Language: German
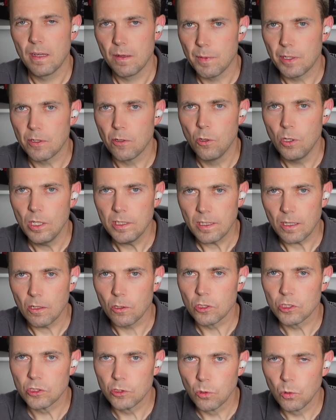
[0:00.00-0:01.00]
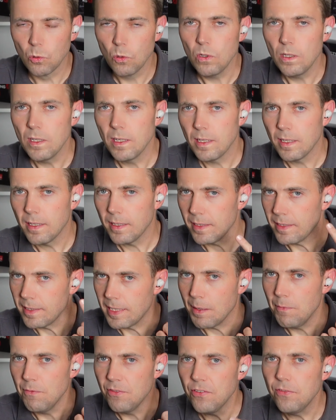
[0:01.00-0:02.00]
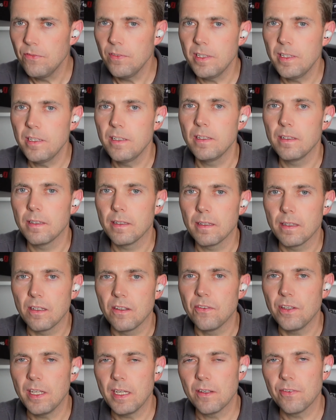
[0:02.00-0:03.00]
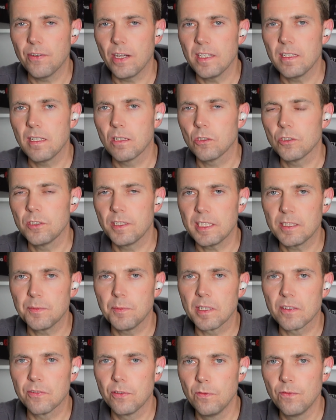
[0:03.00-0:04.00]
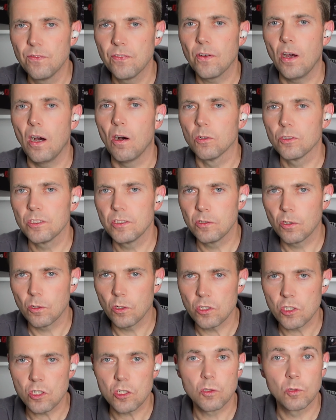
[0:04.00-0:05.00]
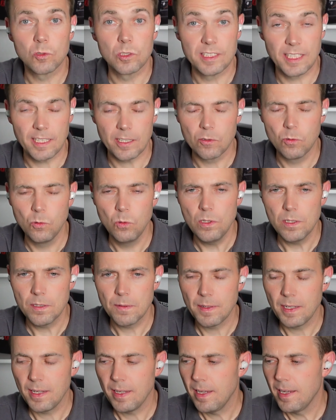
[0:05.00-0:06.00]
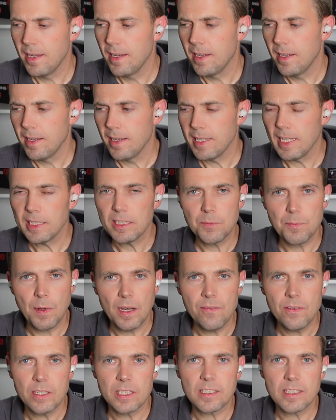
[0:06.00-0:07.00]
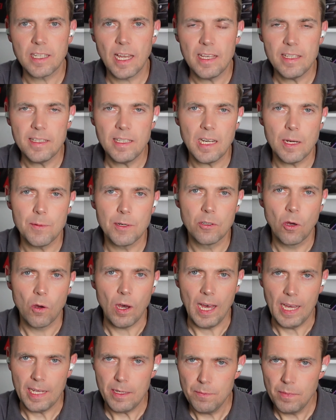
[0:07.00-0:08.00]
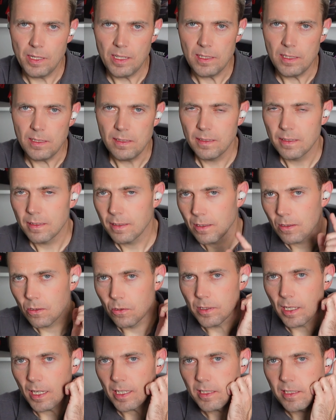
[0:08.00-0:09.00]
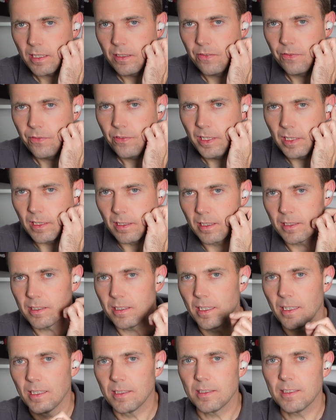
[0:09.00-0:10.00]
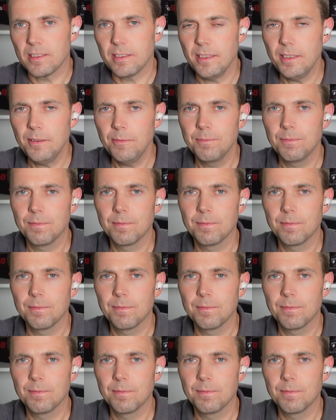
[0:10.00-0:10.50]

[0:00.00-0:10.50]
Man hört auch so, dämpfen die WF 1000X Mark V Außengeräusche schon sehr gut. Jetzt machen wir das gleiche aber noch einmal und aktivieren das ANC.